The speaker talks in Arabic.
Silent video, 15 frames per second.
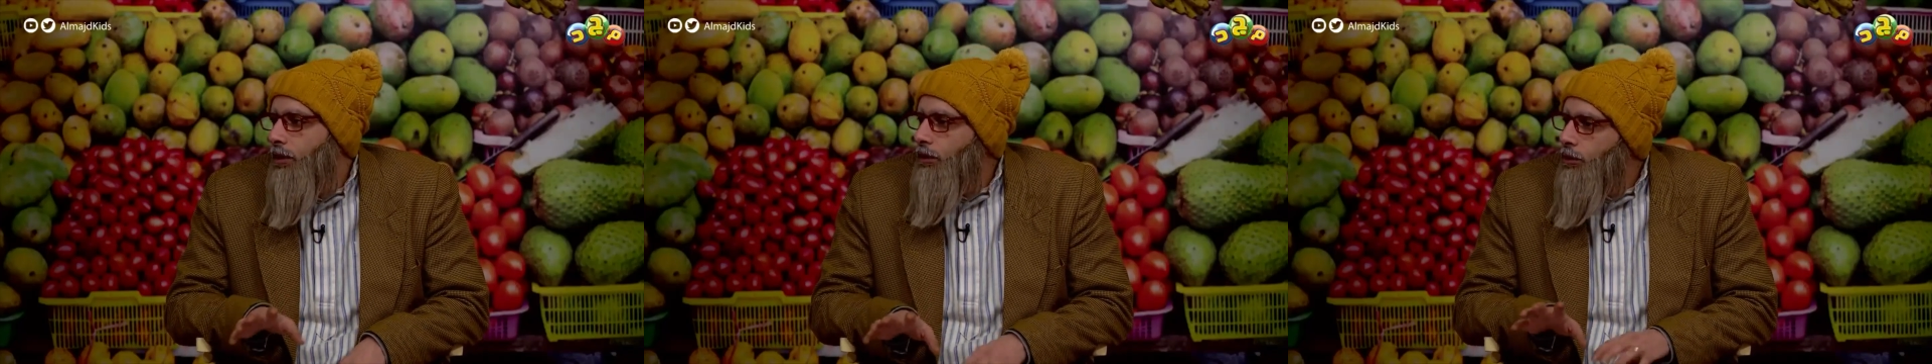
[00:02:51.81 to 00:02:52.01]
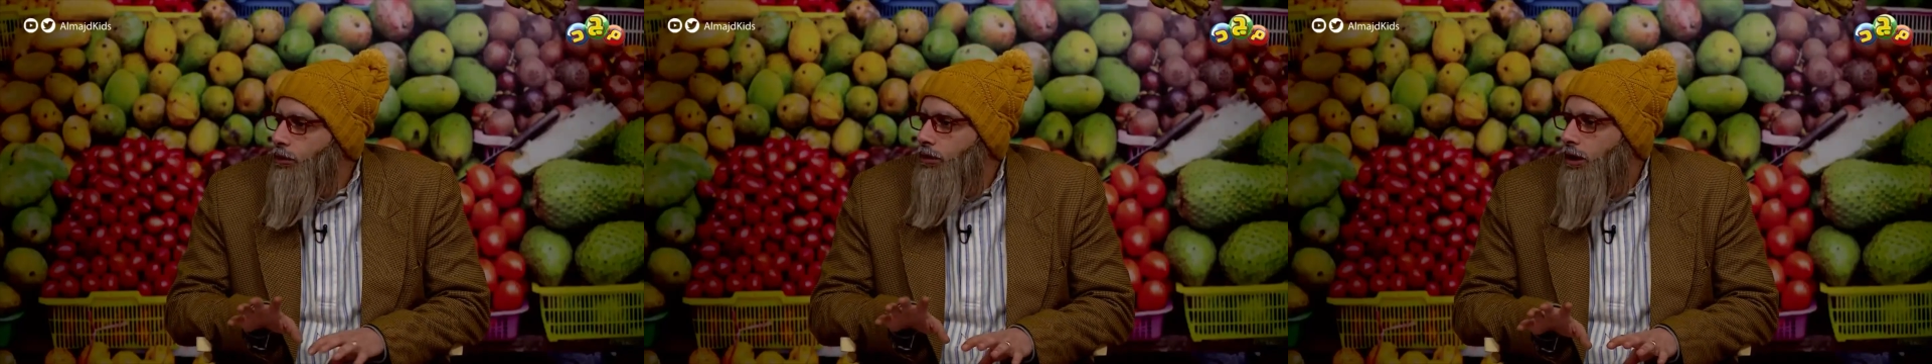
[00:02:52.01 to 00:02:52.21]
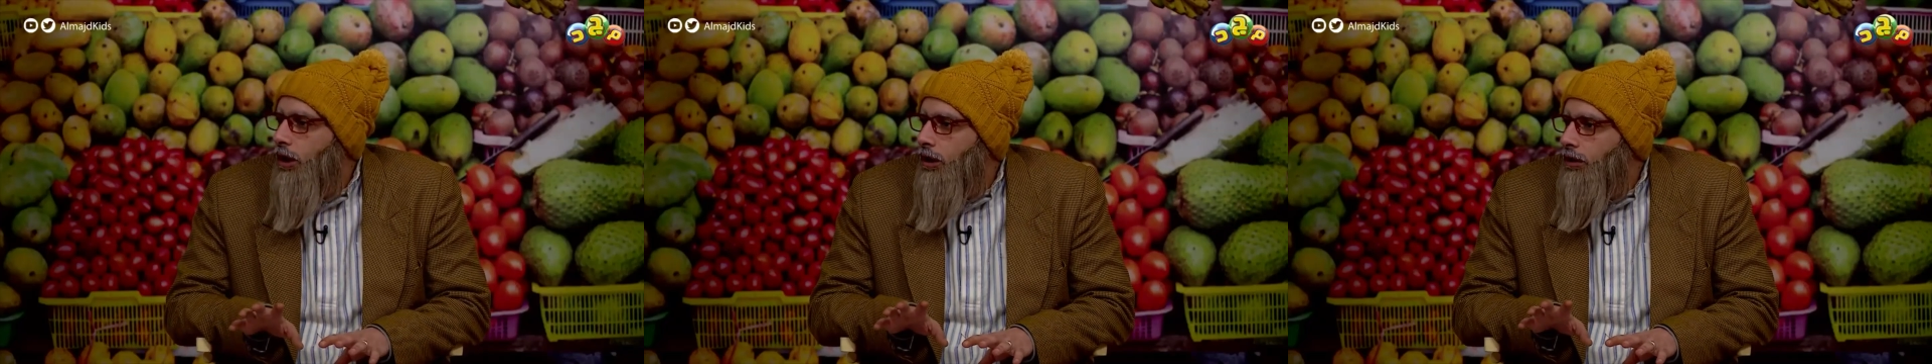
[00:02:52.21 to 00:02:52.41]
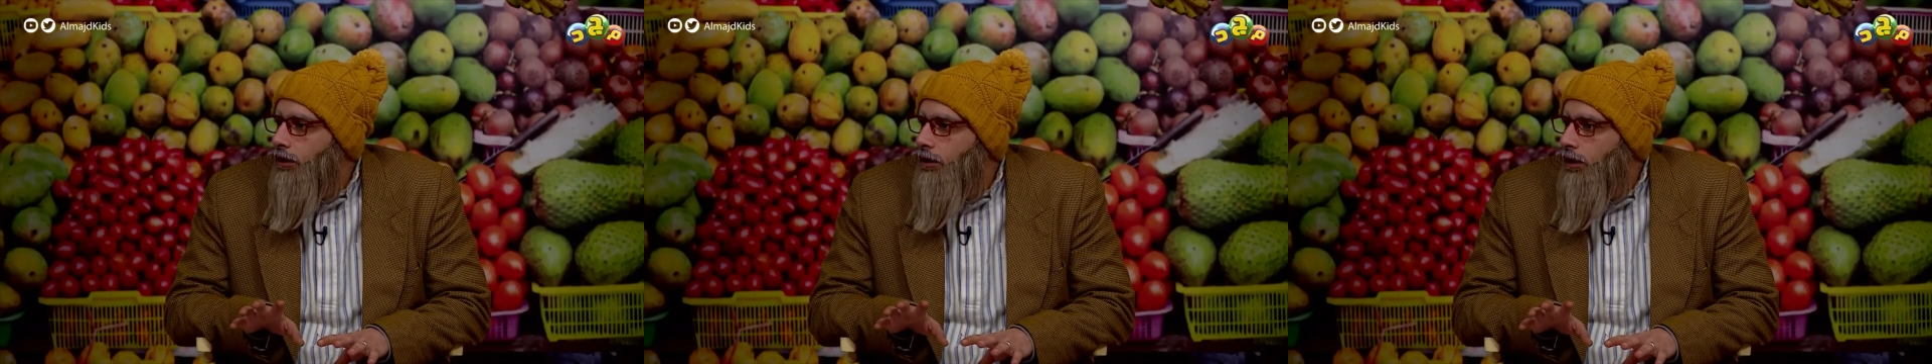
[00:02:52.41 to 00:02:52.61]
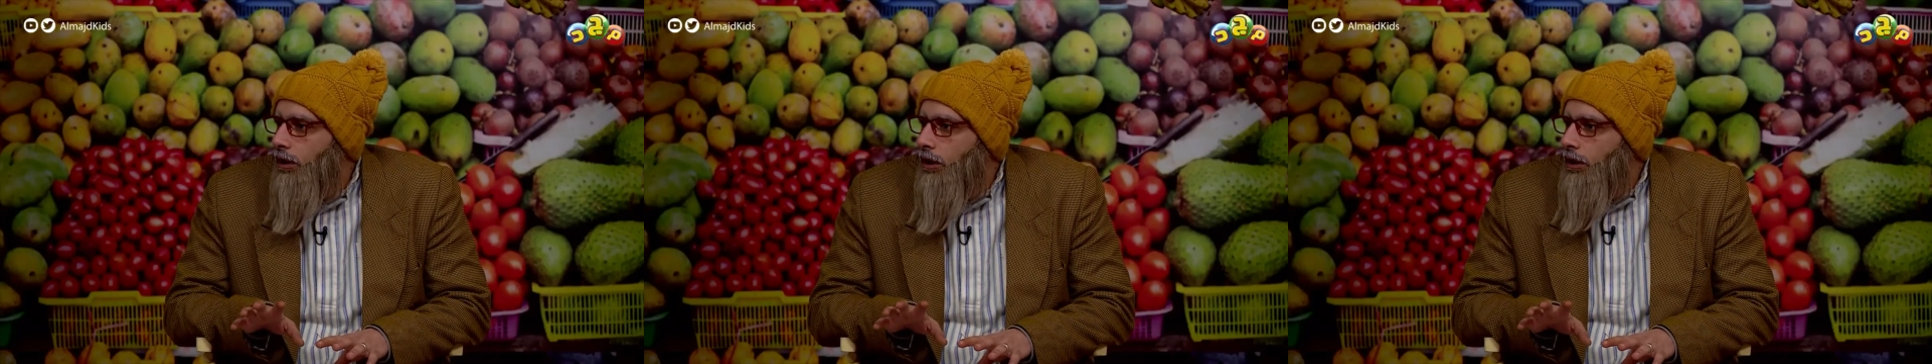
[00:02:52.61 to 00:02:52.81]
البرقوق ده
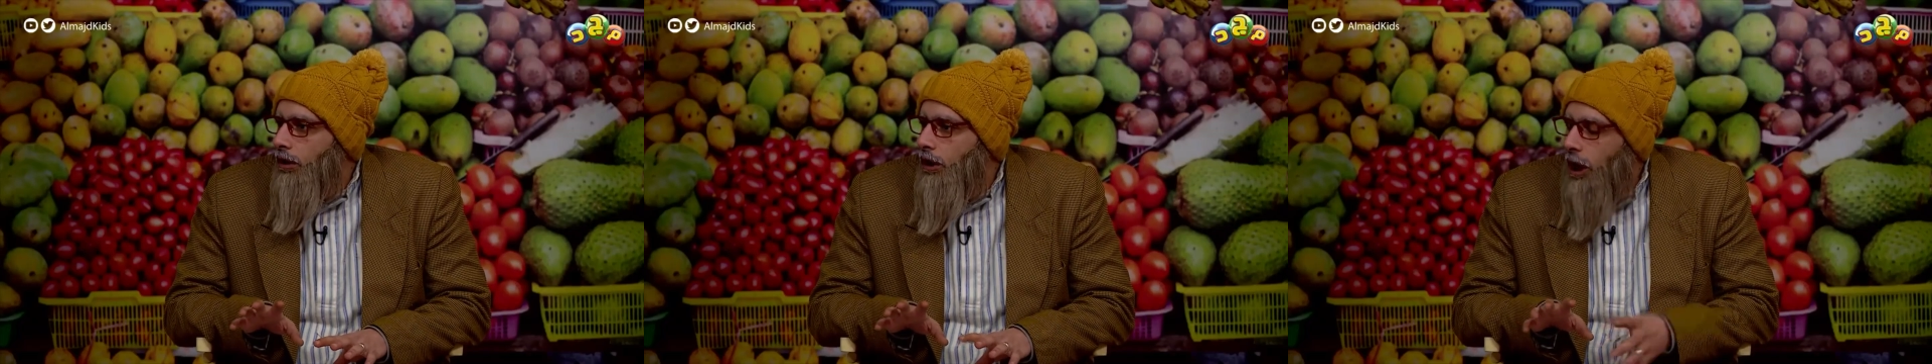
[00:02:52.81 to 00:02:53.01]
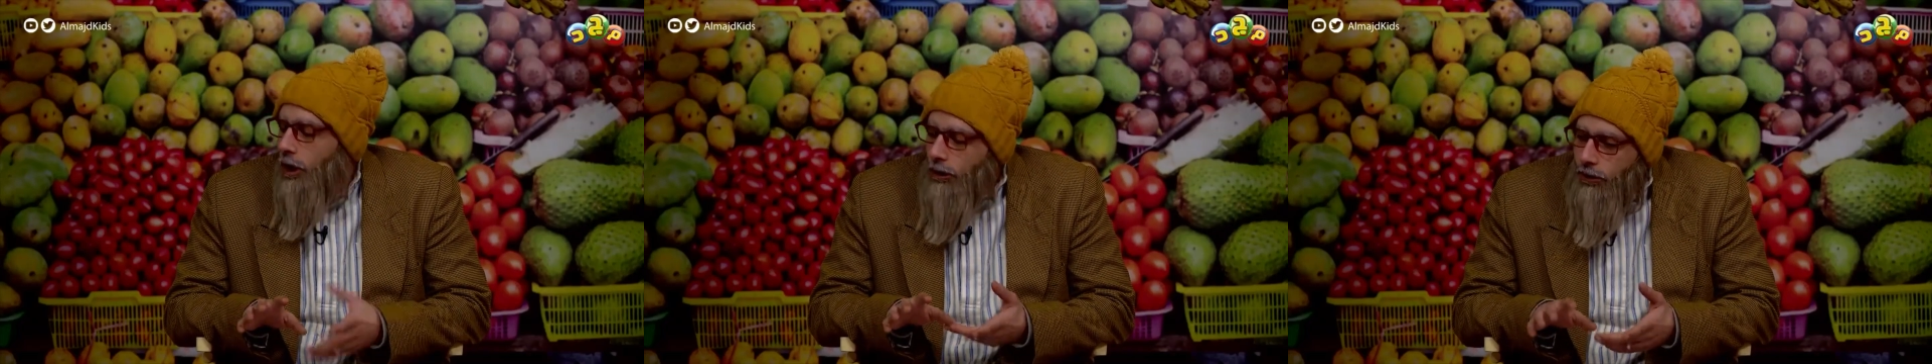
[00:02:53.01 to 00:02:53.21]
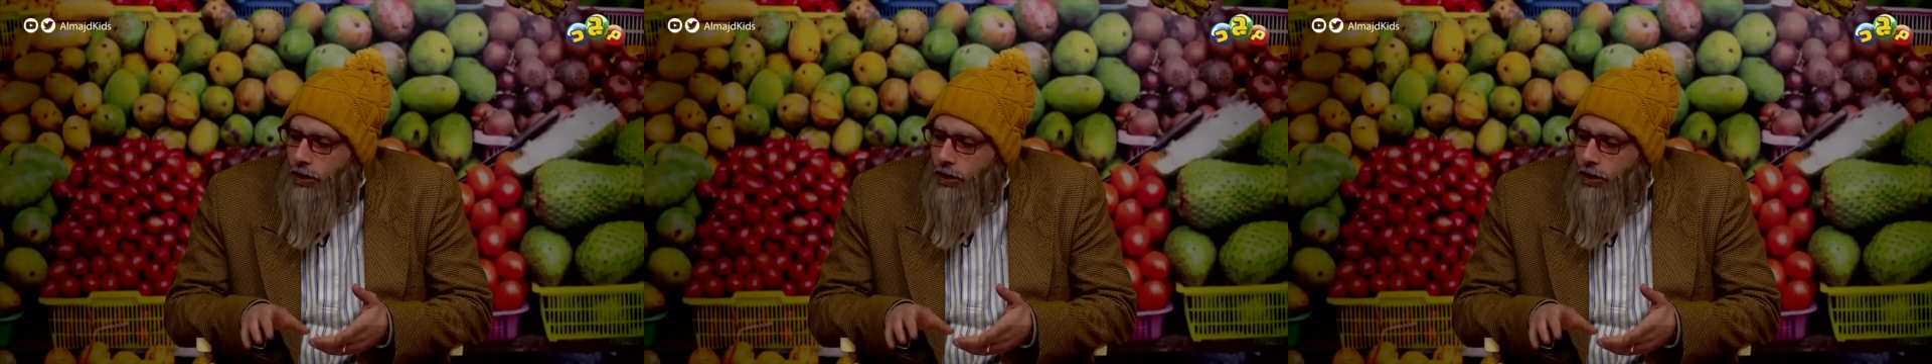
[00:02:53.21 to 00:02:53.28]
لانه